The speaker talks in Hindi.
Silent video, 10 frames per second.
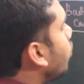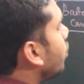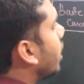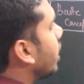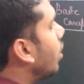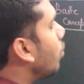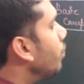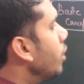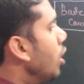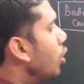की कोशिश करता हूं
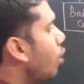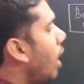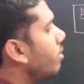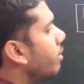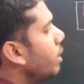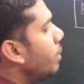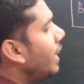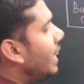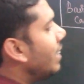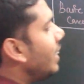तो आप सबसे
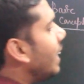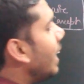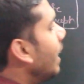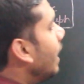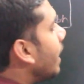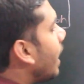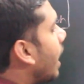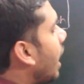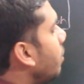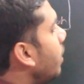पहले यह सीखिए कि
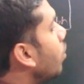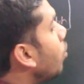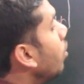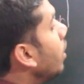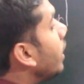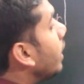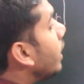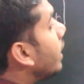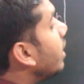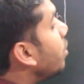कार्बिन को
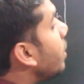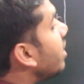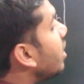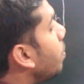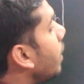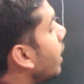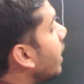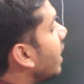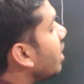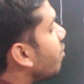किस बेसिस पे
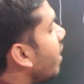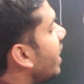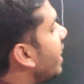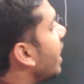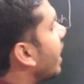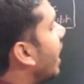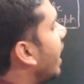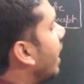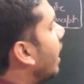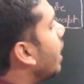क्लासिफाई किया गया
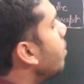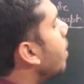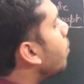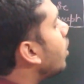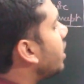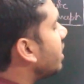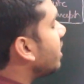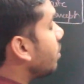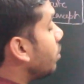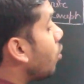है अगर मैं आपको अच्छे
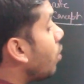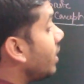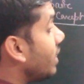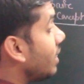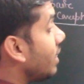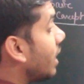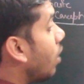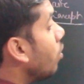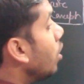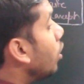से समझाऊं अच्छे से
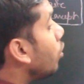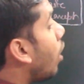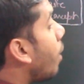सिखाऊं तो